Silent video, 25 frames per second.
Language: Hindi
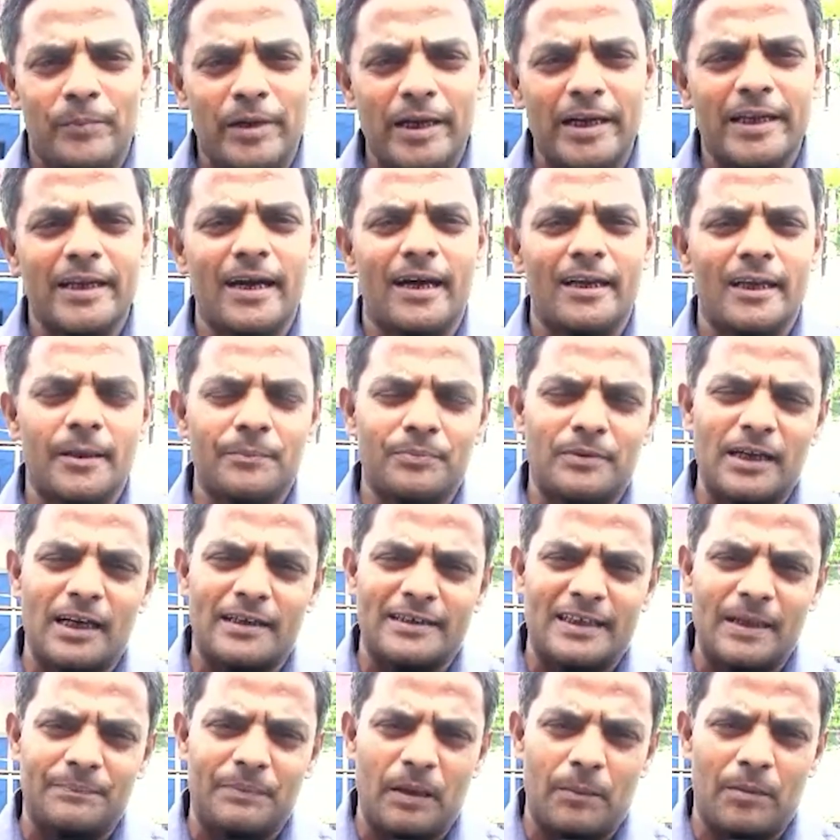मीडिया
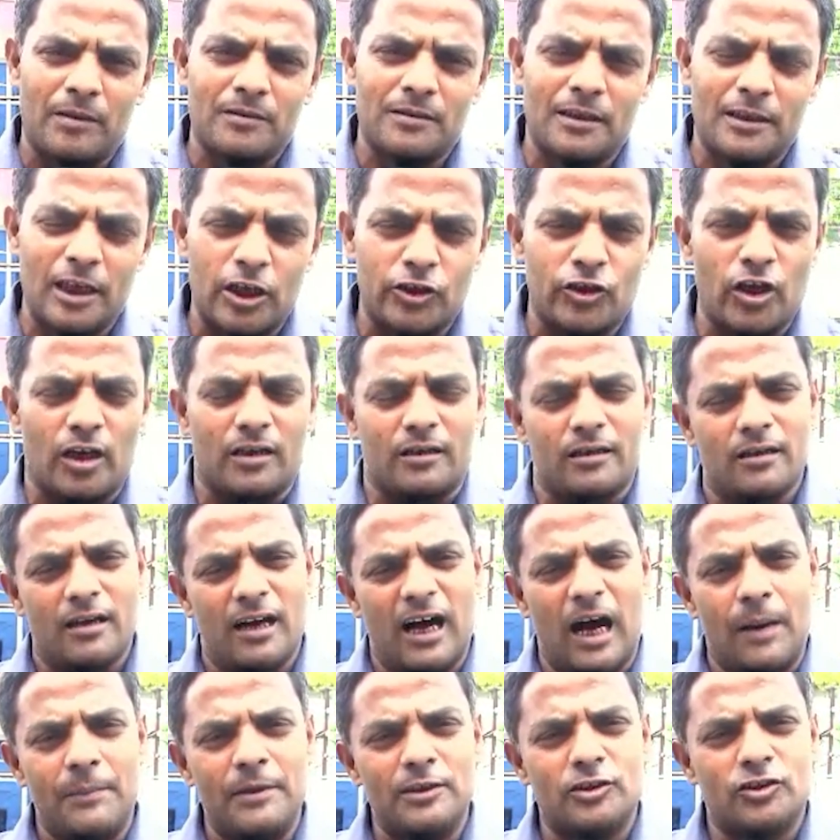लिमिटेड के प्रबंध निदेशक
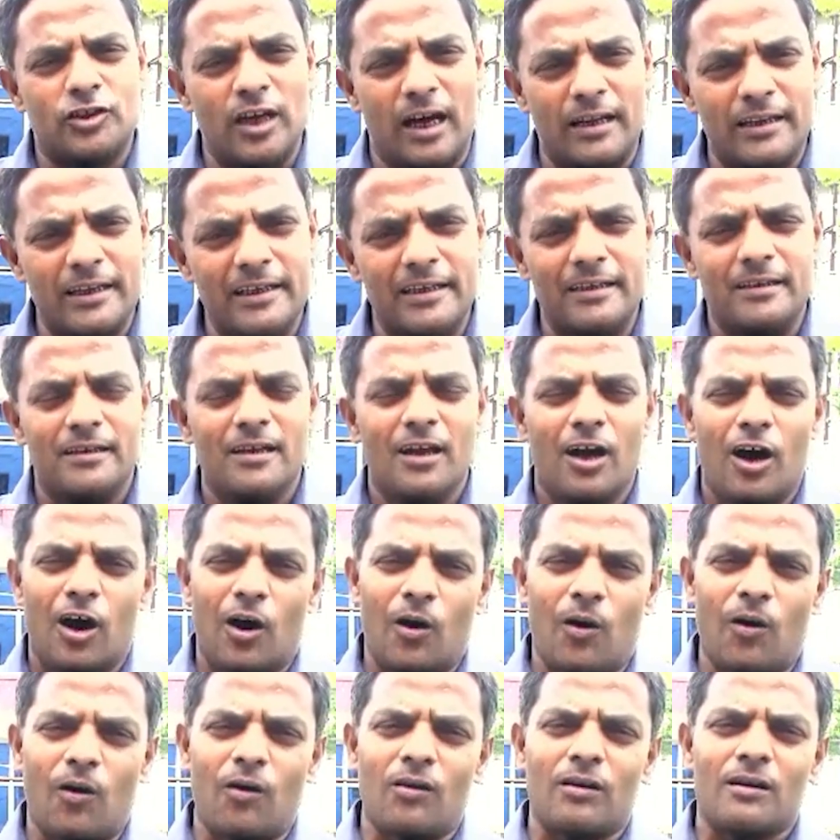अमित जानी
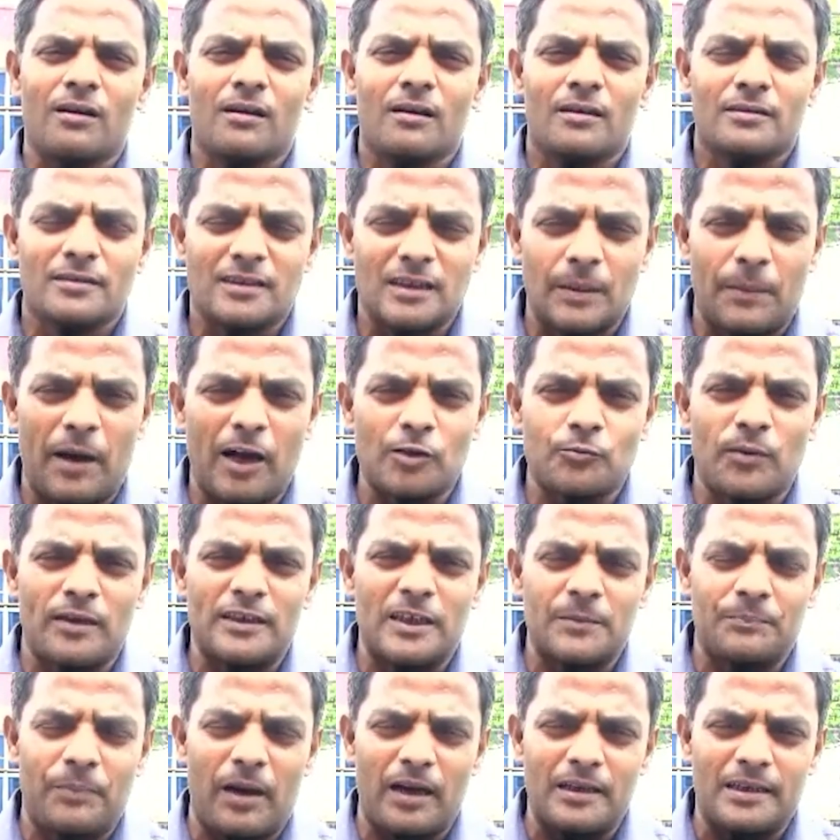और
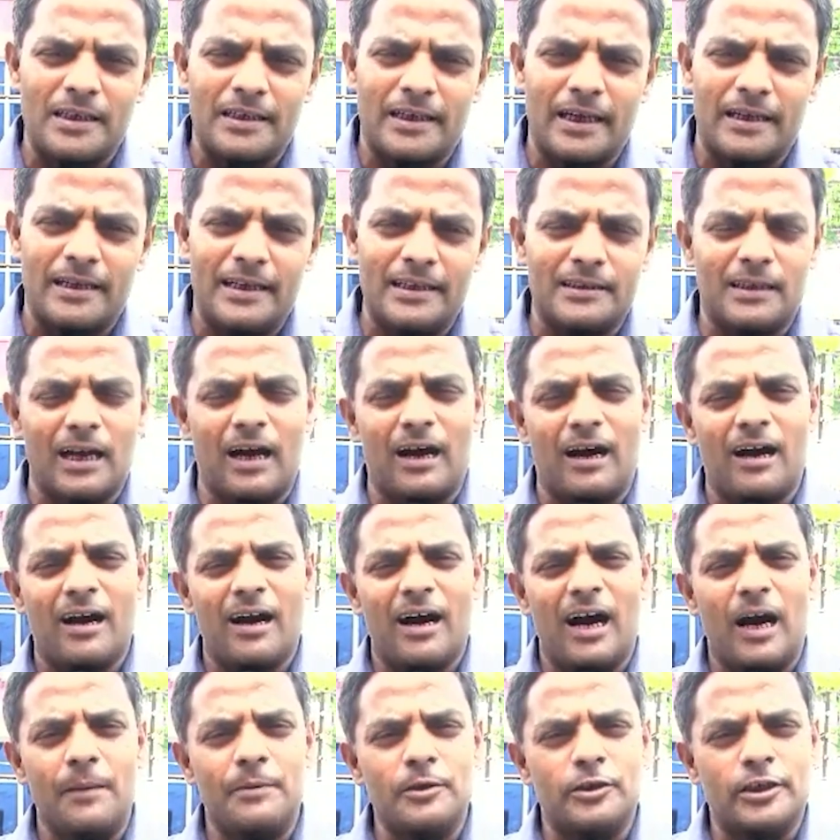समाजवादी पार्टी के नेता
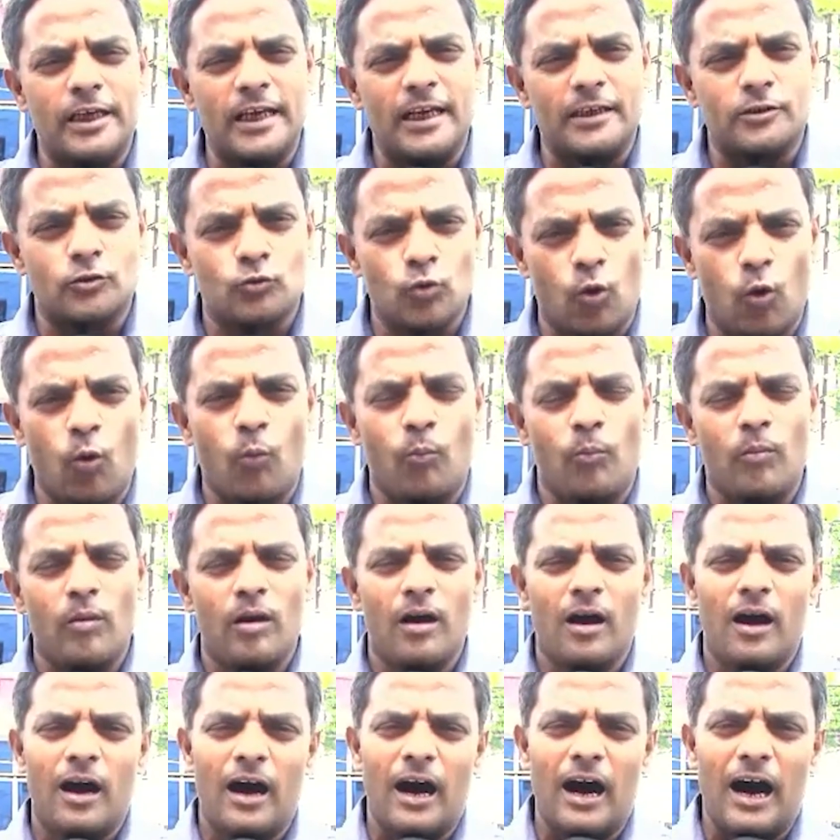अभिषेक सोम
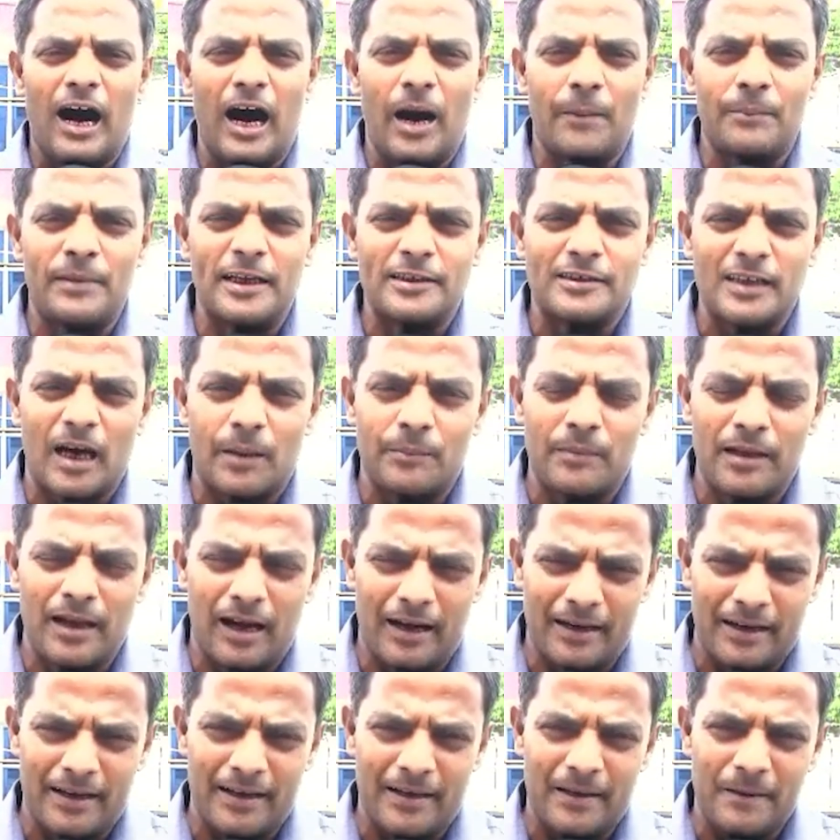आमने सामने
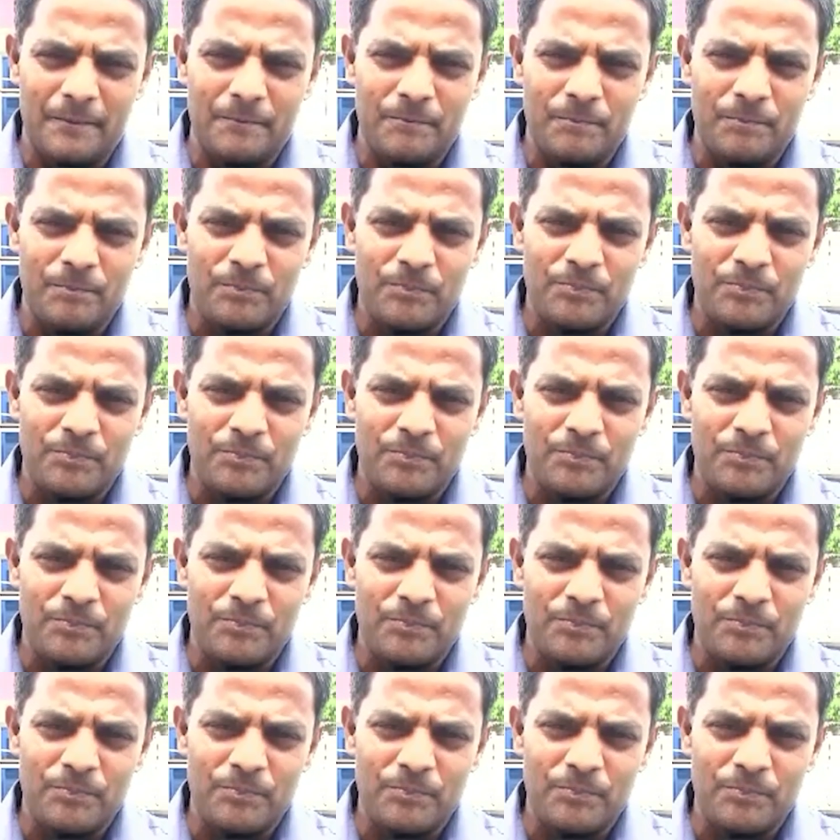आ गए हैं